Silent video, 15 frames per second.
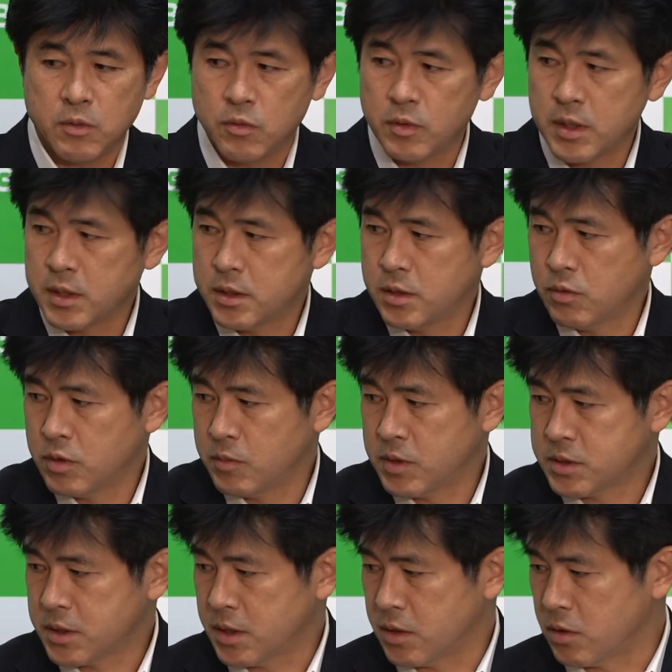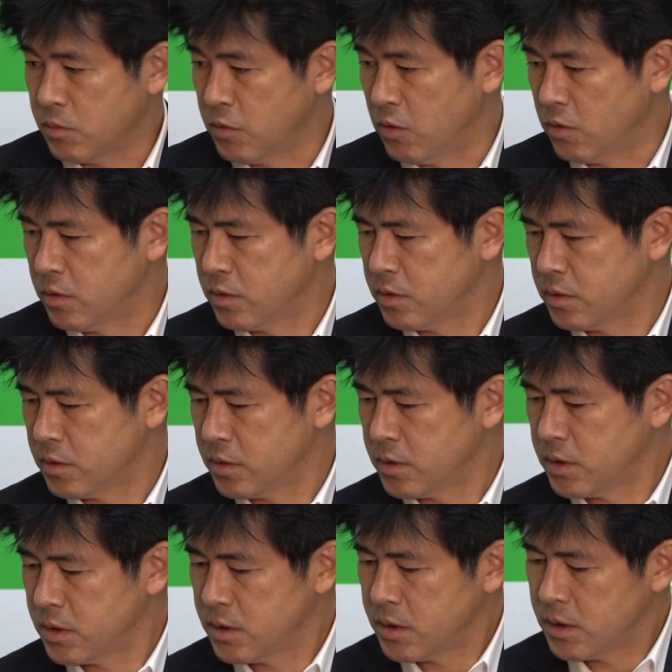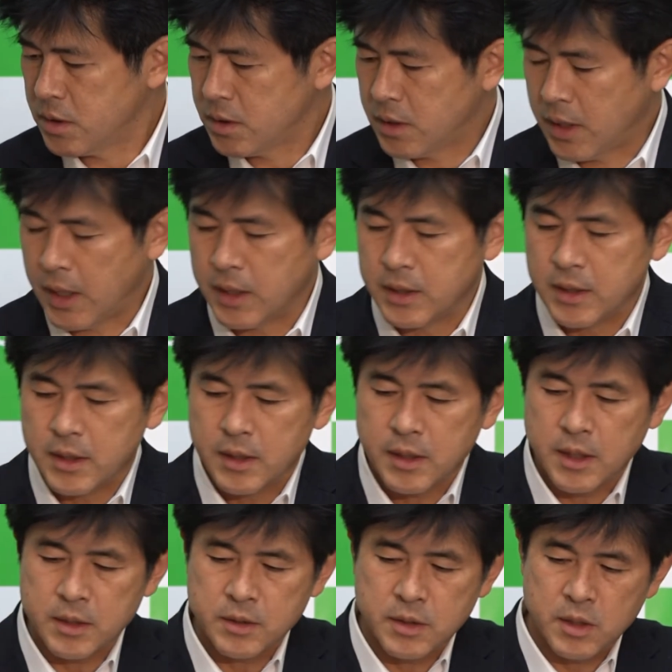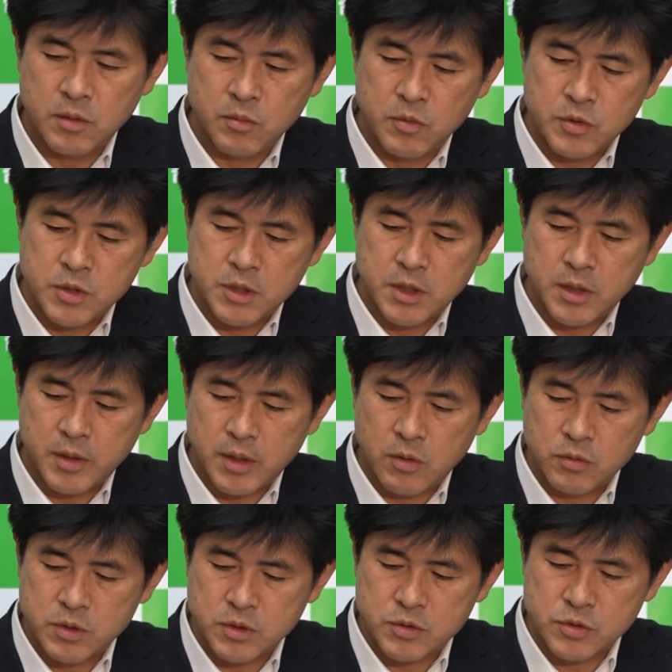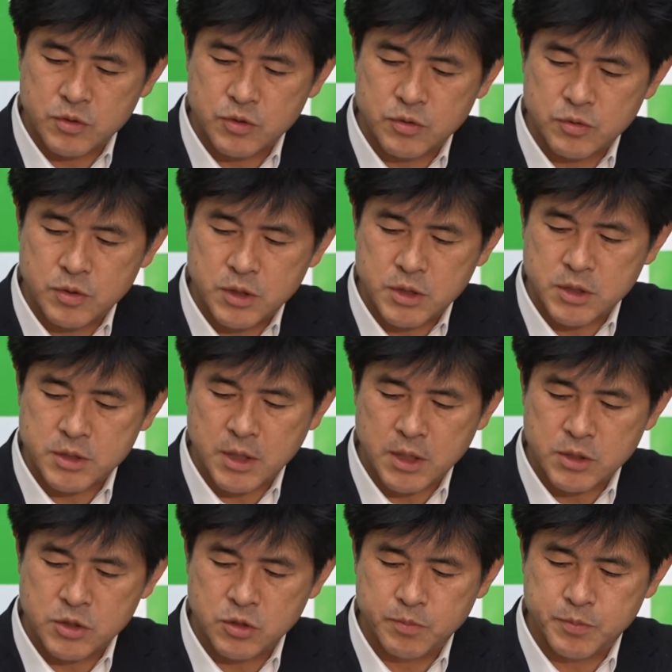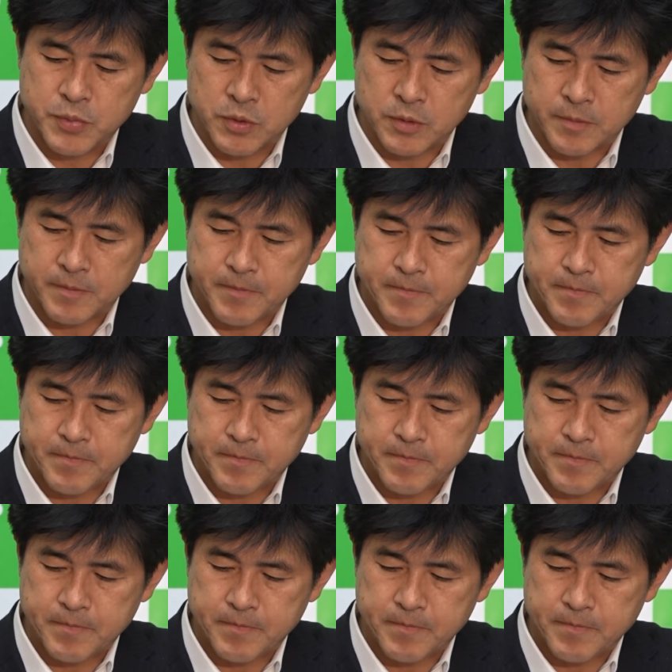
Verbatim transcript: 行っておりますけれども、あ官邸の申し入れは本日12時30分、